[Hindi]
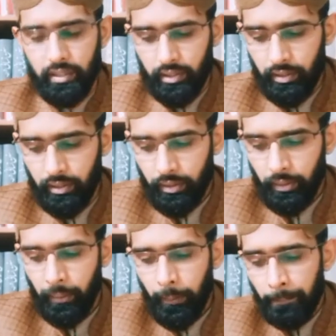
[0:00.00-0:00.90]
है
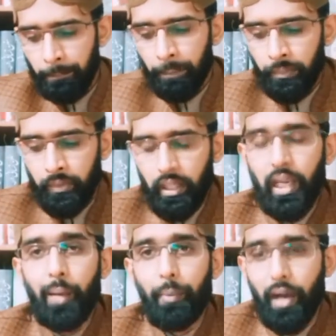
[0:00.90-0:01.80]
कि
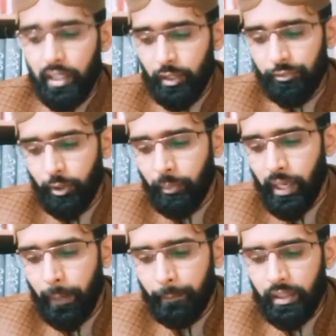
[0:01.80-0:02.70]
अल्लाह पाक ने
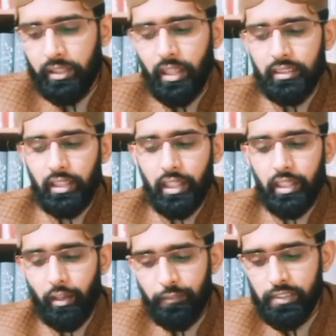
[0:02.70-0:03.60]
फरमाया मन कतल
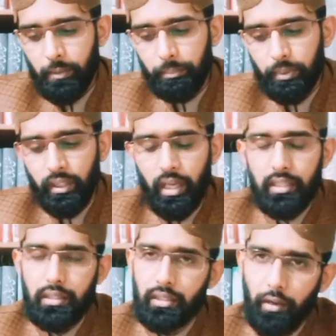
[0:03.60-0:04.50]
नफसम
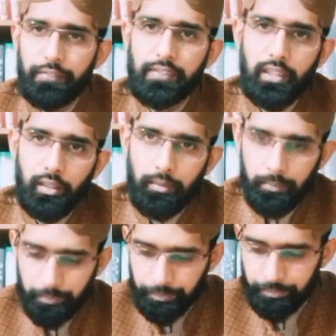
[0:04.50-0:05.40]
बगैर नफसिन
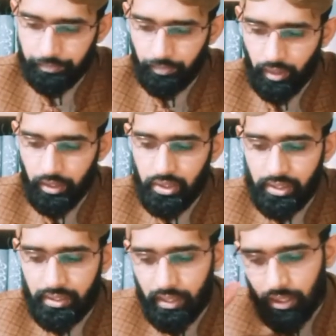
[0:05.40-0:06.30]
कि
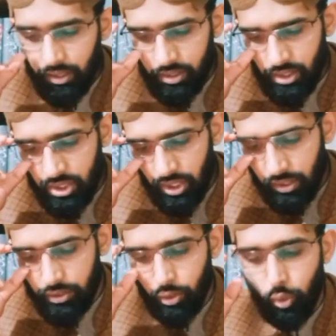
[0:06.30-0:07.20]
जिसने किसी
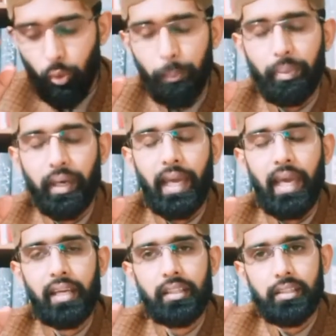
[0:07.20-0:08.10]
शख्स को
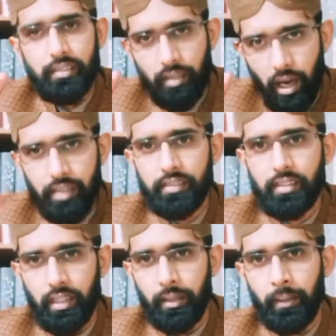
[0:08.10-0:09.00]
बग़ैर
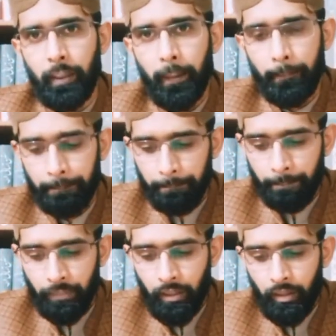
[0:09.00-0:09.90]
हास के
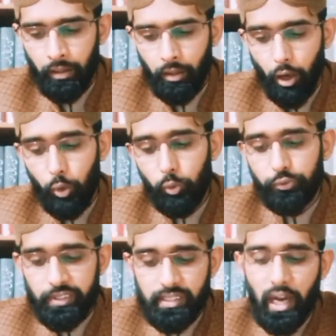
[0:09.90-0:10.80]
औ
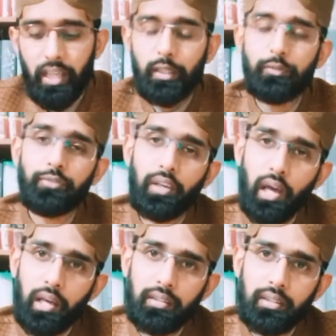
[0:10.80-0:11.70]
इन फिल
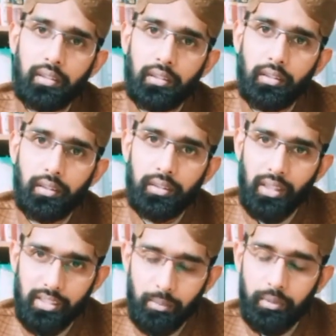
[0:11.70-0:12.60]
अर्दी
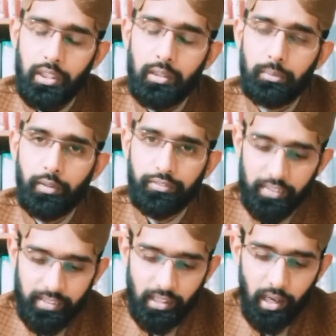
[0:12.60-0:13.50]
या ज़मीन में
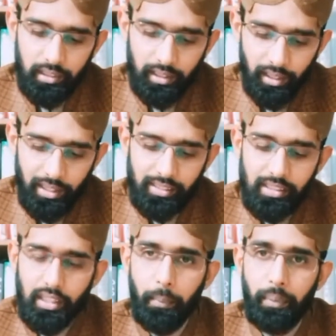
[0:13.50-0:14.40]
फसाद
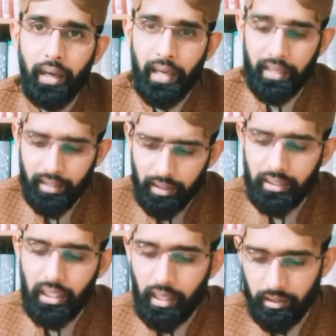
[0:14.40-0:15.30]
अंगेज़ी के बग़ैर
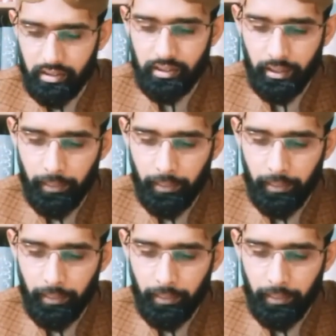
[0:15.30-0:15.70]
कत्ल कर दिया